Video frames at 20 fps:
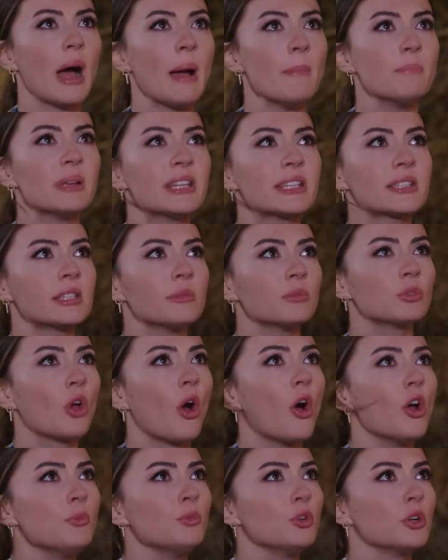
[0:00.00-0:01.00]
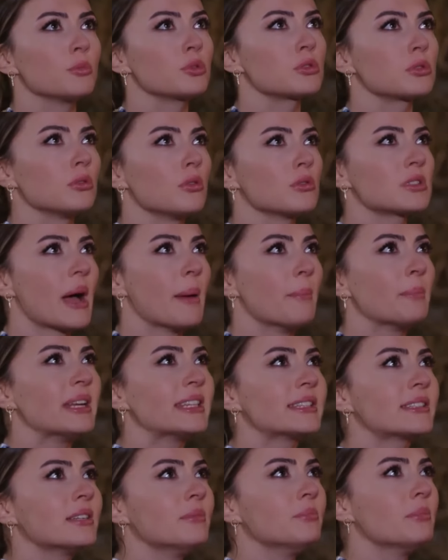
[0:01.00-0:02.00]
أنا انتهيت أنت مالك شايف
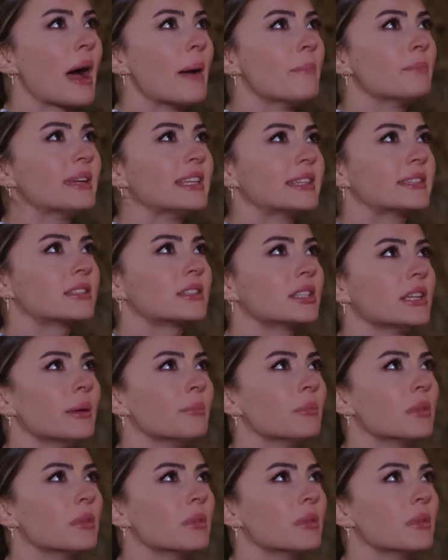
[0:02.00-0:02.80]
مروان مالك شايف